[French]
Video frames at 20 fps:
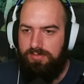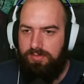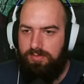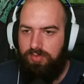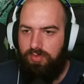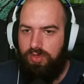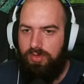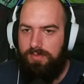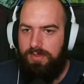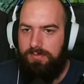Mais
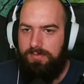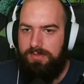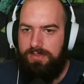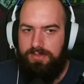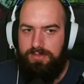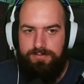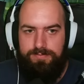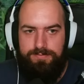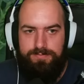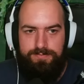pourquoi pas après
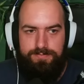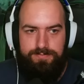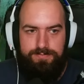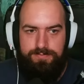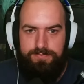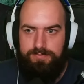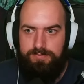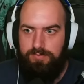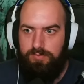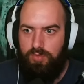
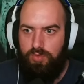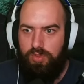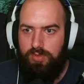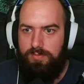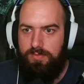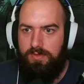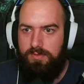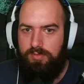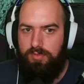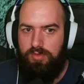
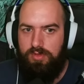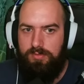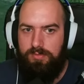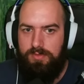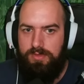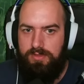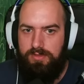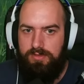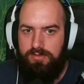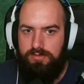Pourquoi pas, pourquoi
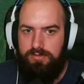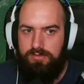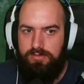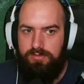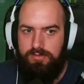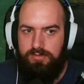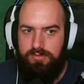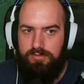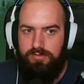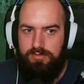pas. Hein.
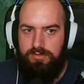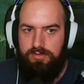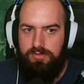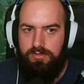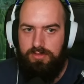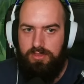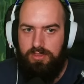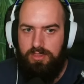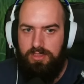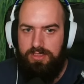
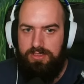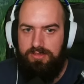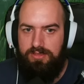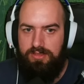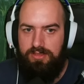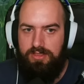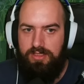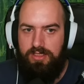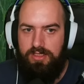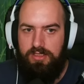Elle a
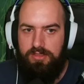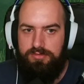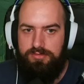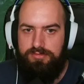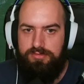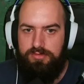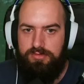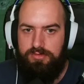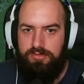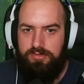été nerf,
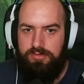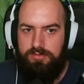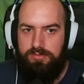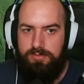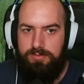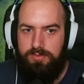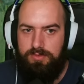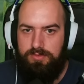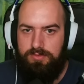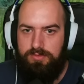euh, mais
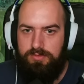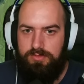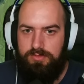bon.